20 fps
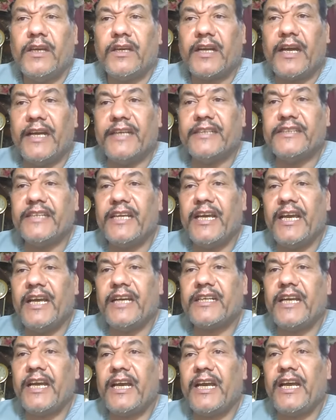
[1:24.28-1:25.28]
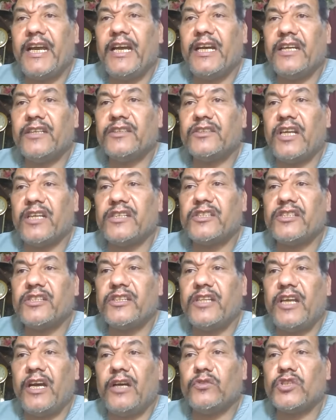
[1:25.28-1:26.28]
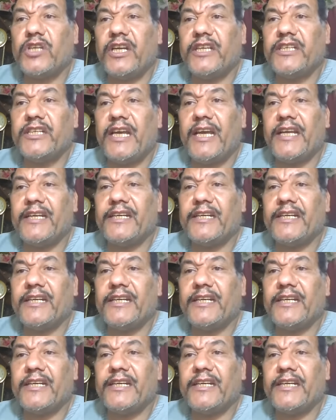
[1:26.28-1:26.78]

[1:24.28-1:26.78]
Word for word: رأيناك تصنع شيئا